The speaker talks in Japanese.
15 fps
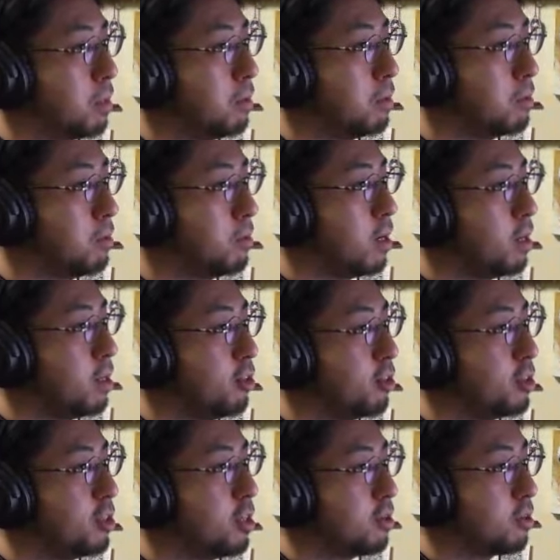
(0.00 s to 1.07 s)
まあ、で
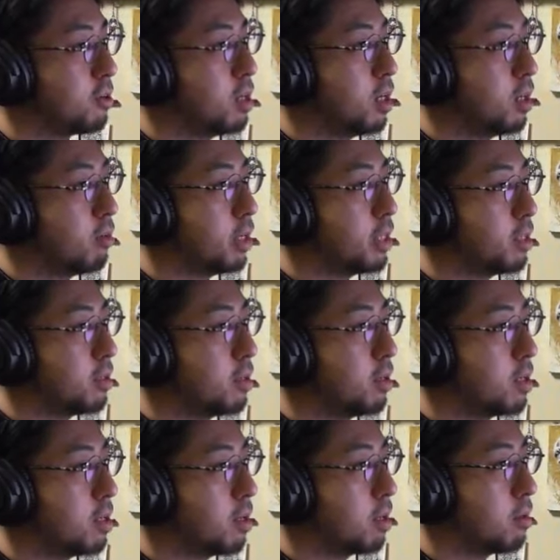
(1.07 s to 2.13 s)
も、成立しないしね。
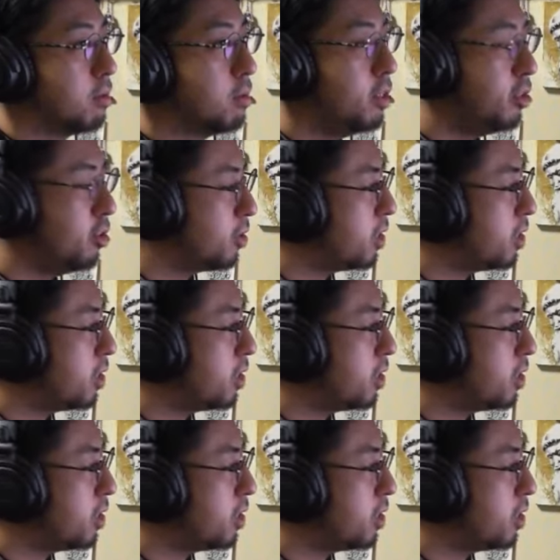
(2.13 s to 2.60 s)
セシモン